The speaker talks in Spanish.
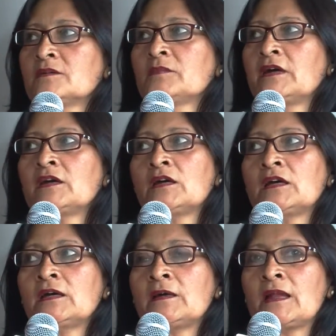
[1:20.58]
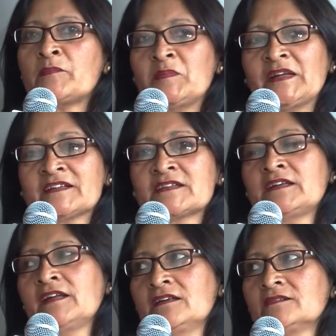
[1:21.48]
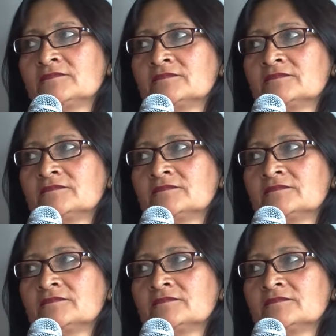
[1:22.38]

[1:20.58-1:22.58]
eh, la primaria acelerada.